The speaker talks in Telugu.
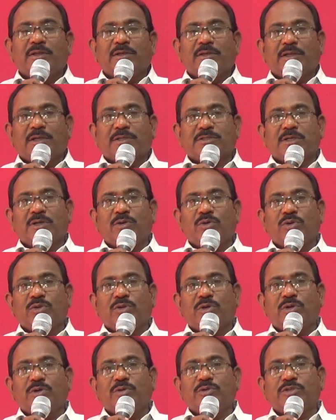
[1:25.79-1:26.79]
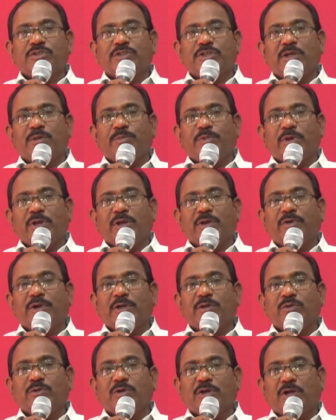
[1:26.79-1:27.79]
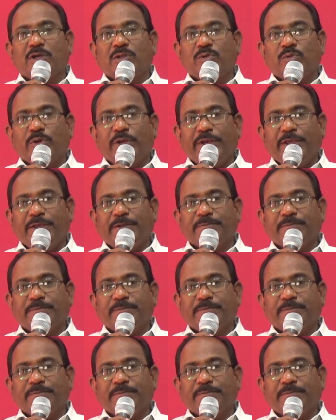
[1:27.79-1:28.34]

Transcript: నా సహోదరుడు చనిపోయేవాడు కాదు అని